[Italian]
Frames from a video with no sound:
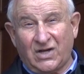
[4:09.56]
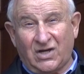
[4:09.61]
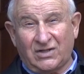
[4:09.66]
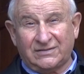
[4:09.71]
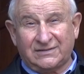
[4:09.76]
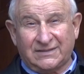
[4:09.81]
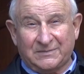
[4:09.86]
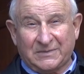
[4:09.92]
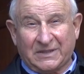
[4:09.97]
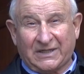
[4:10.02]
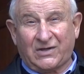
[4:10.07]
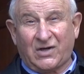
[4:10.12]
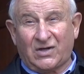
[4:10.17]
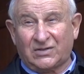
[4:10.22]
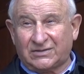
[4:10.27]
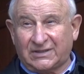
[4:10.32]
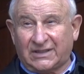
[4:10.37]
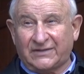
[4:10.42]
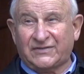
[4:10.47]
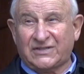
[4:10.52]
notte, mi
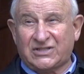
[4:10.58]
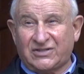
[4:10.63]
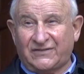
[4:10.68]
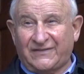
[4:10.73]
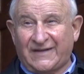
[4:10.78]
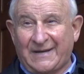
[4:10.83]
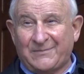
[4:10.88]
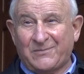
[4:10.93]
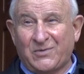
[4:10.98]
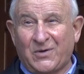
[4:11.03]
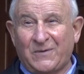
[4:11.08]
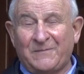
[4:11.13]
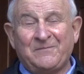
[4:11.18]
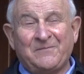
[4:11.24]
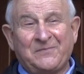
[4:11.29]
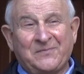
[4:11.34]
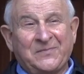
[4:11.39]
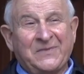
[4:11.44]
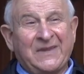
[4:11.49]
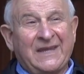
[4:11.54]
ricordo che facevamo
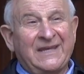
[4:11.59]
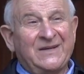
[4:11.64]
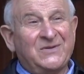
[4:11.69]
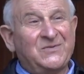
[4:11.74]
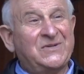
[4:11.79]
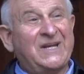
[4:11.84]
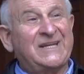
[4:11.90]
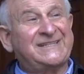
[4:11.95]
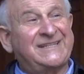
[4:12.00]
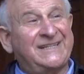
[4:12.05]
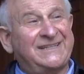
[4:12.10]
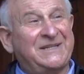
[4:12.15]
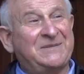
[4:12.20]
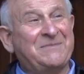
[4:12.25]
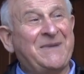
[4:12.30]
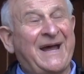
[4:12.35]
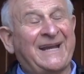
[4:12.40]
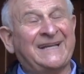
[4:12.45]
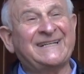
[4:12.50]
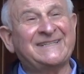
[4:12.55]
una
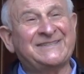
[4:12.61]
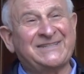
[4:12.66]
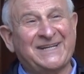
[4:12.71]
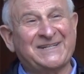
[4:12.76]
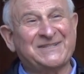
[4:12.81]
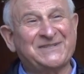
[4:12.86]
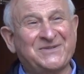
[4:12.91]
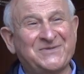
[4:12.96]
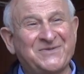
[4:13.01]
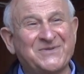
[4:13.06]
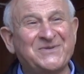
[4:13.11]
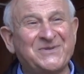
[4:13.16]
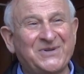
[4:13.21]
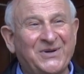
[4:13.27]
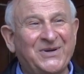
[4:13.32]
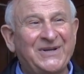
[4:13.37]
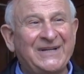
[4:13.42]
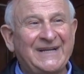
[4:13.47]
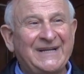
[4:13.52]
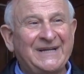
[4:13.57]
settimana
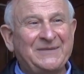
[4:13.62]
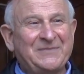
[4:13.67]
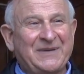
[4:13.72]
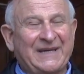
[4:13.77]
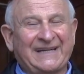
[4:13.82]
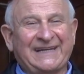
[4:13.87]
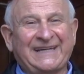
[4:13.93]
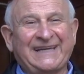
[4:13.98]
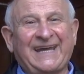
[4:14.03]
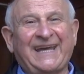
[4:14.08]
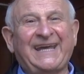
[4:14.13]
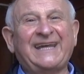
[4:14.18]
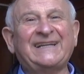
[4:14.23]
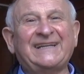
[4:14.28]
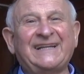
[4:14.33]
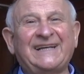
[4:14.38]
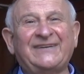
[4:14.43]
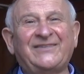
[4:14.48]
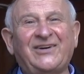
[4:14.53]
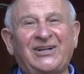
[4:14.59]
ciascuno perché
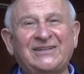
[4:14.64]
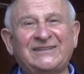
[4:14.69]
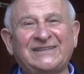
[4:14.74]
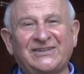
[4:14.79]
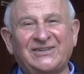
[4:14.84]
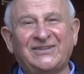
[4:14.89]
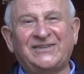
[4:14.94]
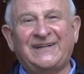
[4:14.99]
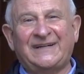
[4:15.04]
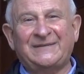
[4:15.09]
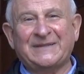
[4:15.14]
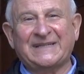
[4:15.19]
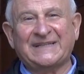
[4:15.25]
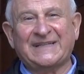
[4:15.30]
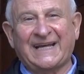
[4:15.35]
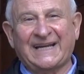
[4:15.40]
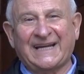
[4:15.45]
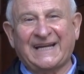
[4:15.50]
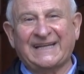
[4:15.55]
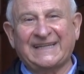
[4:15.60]
delle volte dovevamo
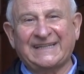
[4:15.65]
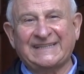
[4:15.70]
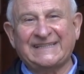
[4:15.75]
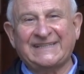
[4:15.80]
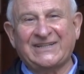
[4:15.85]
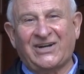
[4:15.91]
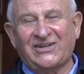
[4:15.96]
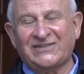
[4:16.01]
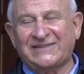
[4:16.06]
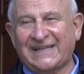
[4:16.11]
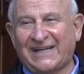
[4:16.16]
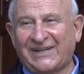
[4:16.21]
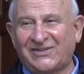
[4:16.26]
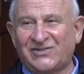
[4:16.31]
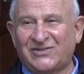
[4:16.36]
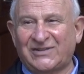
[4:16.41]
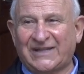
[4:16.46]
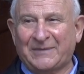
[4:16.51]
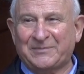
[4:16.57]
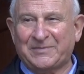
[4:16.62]
andare anche di notte,
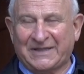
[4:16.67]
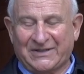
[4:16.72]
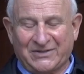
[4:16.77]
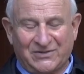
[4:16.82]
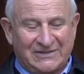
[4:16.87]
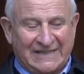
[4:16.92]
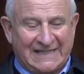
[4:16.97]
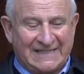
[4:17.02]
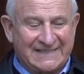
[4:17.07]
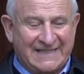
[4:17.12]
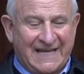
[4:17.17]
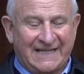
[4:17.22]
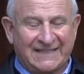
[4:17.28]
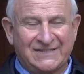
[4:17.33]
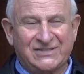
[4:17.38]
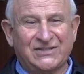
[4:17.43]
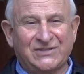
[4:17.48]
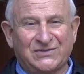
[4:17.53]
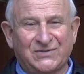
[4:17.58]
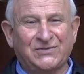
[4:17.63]
allora per non
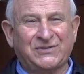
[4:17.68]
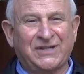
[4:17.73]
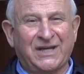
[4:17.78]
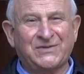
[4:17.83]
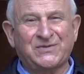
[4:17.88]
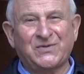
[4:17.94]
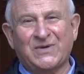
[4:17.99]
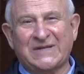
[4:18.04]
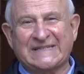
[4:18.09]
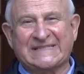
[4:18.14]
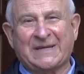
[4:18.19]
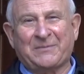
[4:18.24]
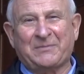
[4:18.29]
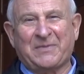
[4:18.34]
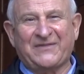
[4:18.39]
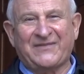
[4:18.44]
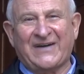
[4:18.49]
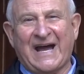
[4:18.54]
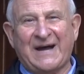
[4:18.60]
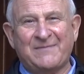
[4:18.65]
alzarci tutti e due
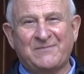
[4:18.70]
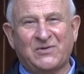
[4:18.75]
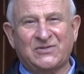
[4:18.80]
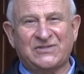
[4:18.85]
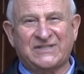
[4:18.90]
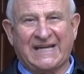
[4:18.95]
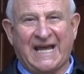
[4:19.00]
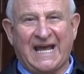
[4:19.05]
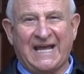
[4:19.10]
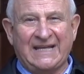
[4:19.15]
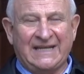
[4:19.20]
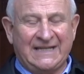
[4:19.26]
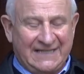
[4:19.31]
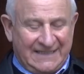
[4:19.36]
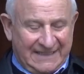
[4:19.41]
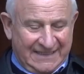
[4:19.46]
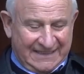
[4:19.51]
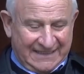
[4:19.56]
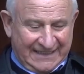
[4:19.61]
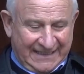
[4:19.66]
sapevamo già
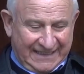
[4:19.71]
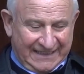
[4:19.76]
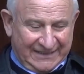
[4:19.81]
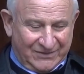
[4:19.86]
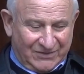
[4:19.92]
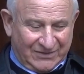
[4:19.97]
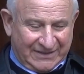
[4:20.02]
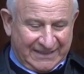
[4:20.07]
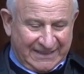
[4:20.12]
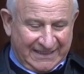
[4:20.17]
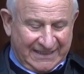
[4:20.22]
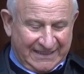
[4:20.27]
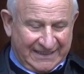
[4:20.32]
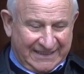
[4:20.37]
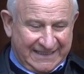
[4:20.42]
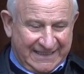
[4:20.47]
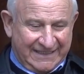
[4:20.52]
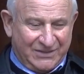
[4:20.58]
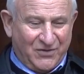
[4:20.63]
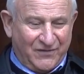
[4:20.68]
ecco, che
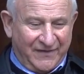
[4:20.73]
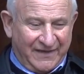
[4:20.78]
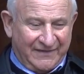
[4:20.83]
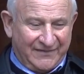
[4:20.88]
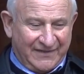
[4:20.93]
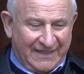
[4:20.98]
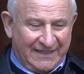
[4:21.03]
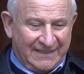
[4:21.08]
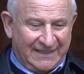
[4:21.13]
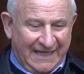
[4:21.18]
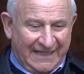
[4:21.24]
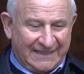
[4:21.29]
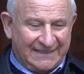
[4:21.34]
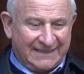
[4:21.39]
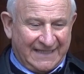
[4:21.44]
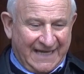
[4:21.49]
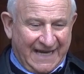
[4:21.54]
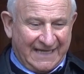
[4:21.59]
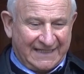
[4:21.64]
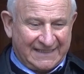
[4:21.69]
chi doveva
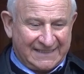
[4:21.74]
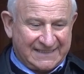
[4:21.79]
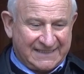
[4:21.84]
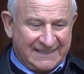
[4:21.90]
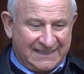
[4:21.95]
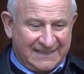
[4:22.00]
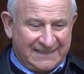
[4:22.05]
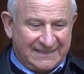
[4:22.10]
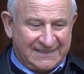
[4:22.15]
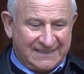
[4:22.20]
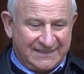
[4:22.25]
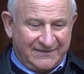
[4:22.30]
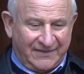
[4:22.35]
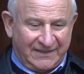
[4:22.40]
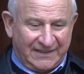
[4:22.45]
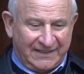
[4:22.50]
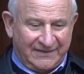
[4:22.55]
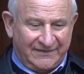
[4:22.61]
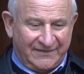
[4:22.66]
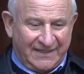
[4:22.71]
andare se si
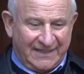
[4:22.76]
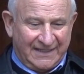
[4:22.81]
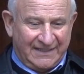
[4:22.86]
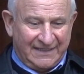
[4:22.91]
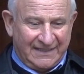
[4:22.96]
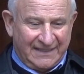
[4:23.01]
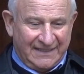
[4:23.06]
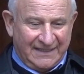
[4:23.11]
veniva,